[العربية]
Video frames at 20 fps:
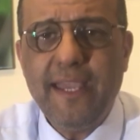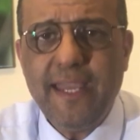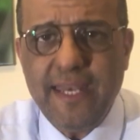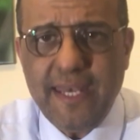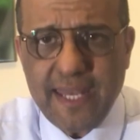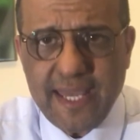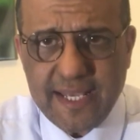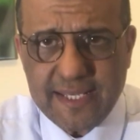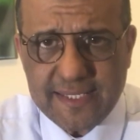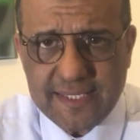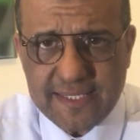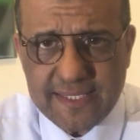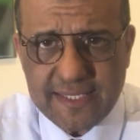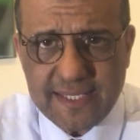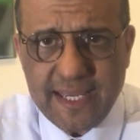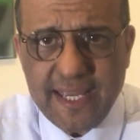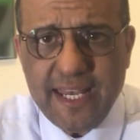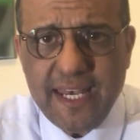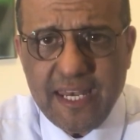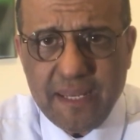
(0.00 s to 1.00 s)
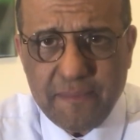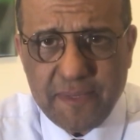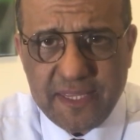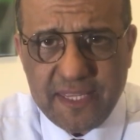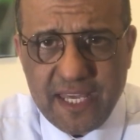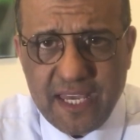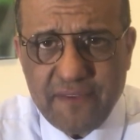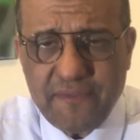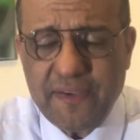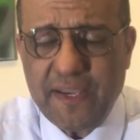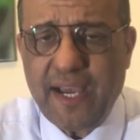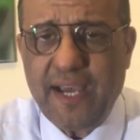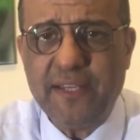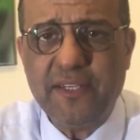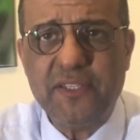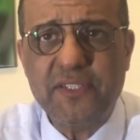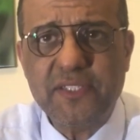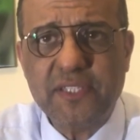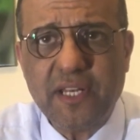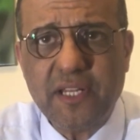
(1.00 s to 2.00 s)
الناس اللي بتدافع
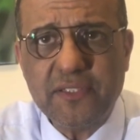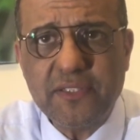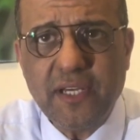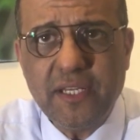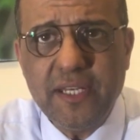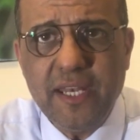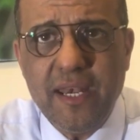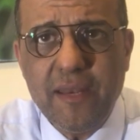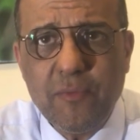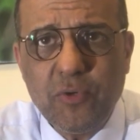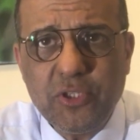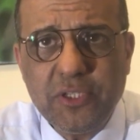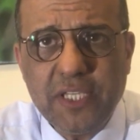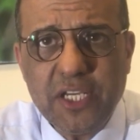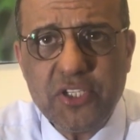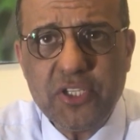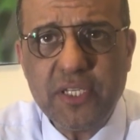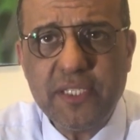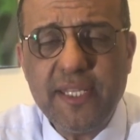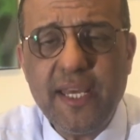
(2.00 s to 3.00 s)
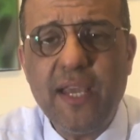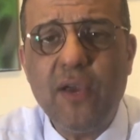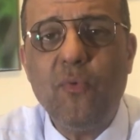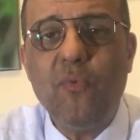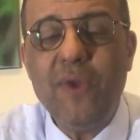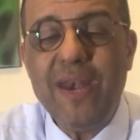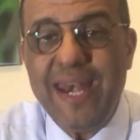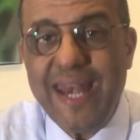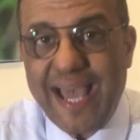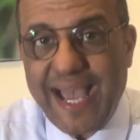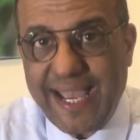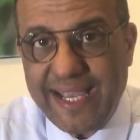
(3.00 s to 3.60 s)
عن السرطان اللي منتشر ده واللي